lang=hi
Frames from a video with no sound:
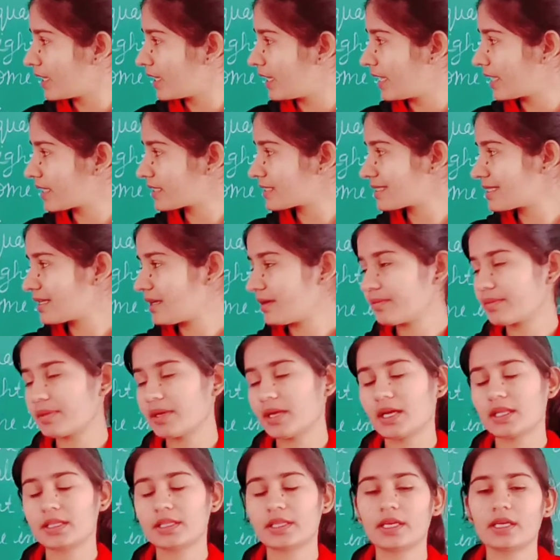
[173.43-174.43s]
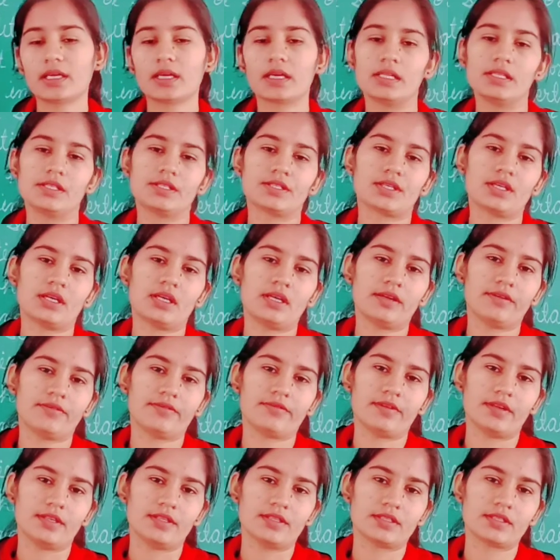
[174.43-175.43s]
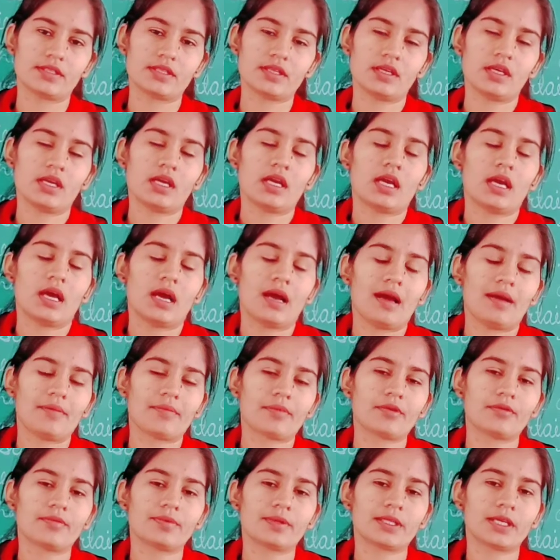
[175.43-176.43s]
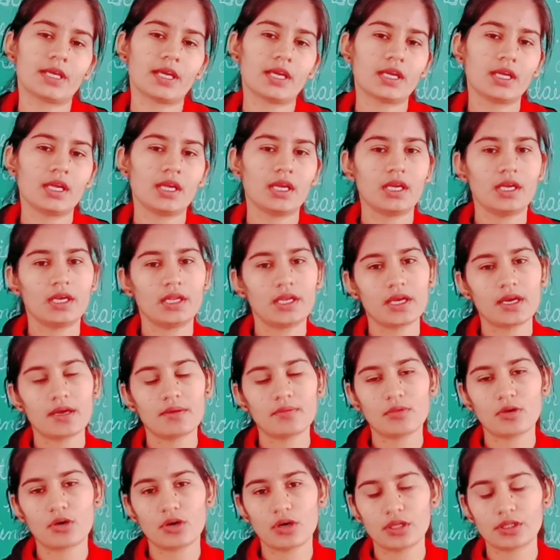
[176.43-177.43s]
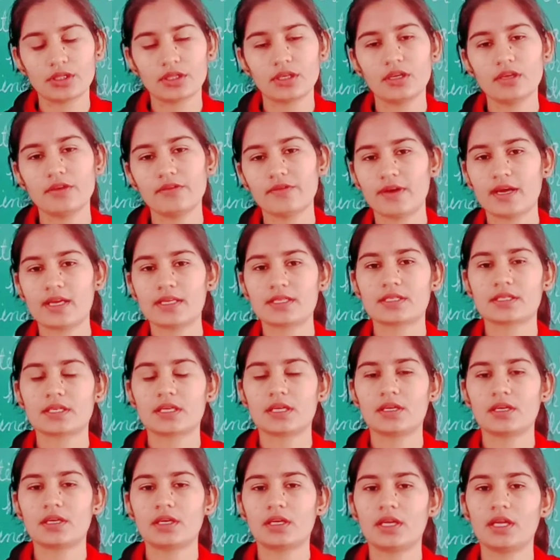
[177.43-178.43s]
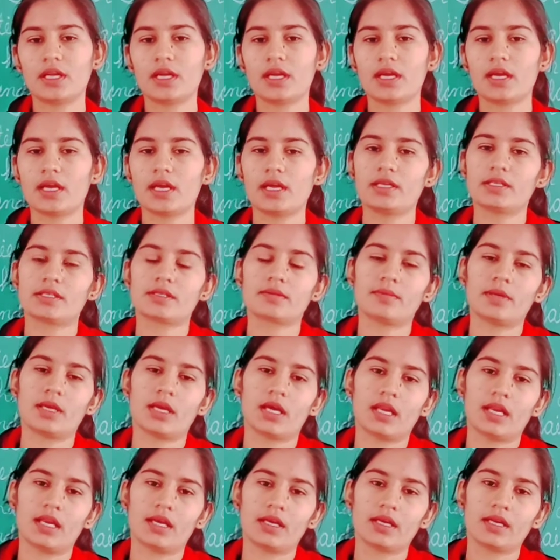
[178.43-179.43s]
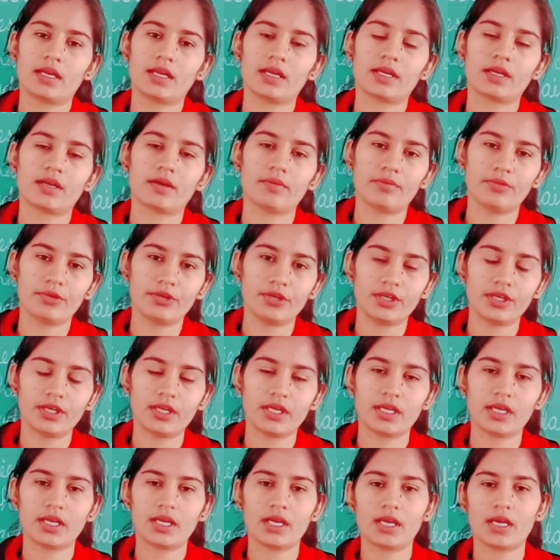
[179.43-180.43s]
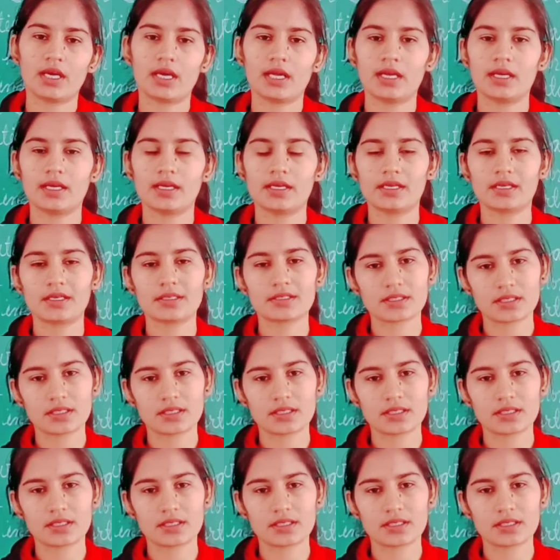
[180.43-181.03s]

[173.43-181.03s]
नेक्स्ट आपके आता है कल्चरल डिफरेंस आपको पता है कि इंडिया बहुत ही वास्ट कंट्री है इसमें अलग अलग कम्युनिटी के अलग अलग